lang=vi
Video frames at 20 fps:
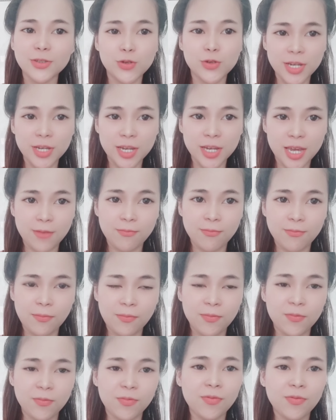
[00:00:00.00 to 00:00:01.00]
các em
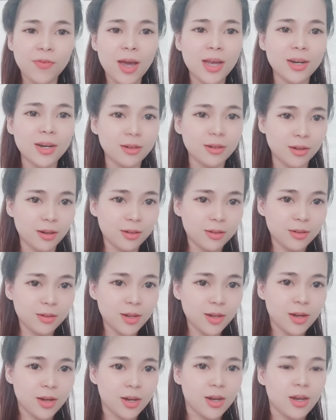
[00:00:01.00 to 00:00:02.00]
đã và đang
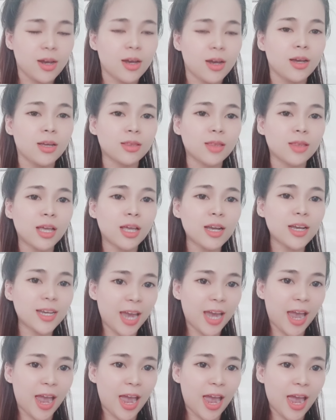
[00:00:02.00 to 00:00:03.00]
đi trên cái
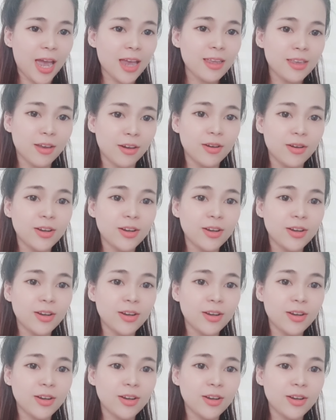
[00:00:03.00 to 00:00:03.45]
con đường